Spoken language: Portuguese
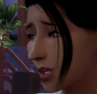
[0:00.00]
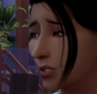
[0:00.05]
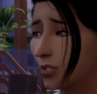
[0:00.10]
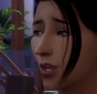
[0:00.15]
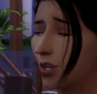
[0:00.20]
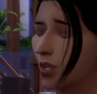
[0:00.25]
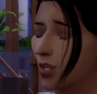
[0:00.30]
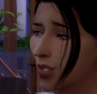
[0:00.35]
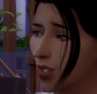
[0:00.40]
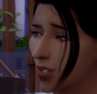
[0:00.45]

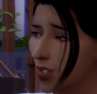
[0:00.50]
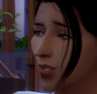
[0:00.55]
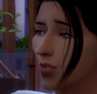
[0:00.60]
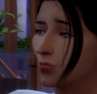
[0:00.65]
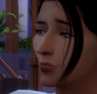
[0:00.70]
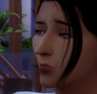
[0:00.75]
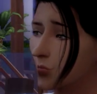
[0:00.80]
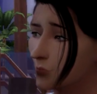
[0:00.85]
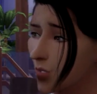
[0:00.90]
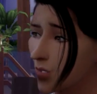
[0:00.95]
Sabe o que eu
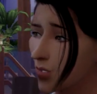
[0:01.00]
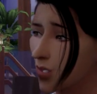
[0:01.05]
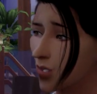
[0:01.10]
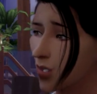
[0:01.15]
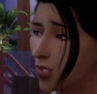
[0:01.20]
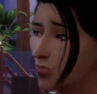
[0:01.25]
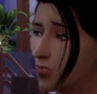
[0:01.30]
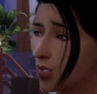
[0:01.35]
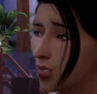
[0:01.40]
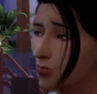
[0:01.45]
percebi?
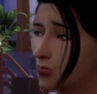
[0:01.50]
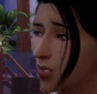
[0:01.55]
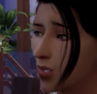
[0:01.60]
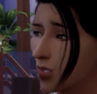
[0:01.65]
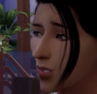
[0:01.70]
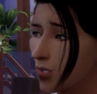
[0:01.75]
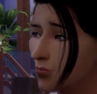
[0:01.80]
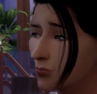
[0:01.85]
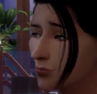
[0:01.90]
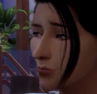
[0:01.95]
Que
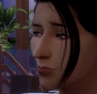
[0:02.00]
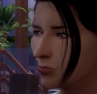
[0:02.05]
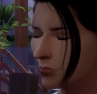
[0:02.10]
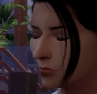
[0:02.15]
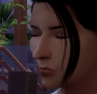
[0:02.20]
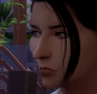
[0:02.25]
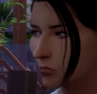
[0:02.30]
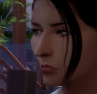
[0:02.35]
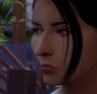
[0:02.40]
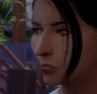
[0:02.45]
os meninos
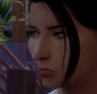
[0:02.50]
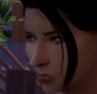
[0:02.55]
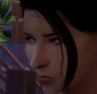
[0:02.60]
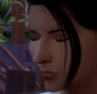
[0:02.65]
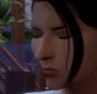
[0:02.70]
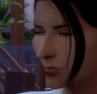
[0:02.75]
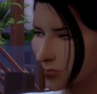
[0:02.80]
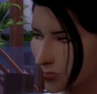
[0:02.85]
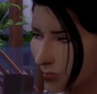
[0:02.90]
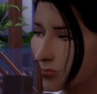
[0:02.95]
são muito
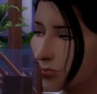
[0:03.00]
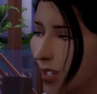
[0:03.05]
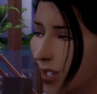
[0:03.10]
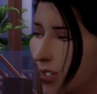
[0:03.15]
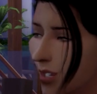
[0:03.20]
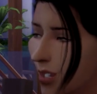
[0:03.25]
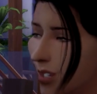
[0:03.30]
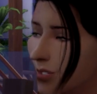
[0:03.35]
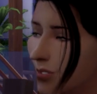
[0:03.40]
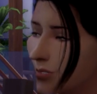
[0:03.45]
unidos.